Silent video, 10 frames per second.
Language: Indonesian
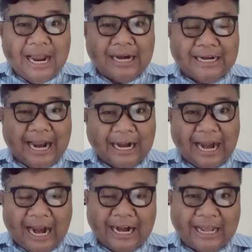dengan
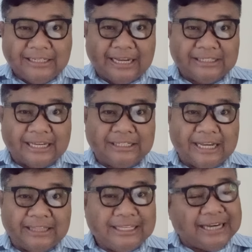anaknya saja
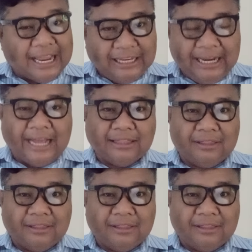tidak ingat,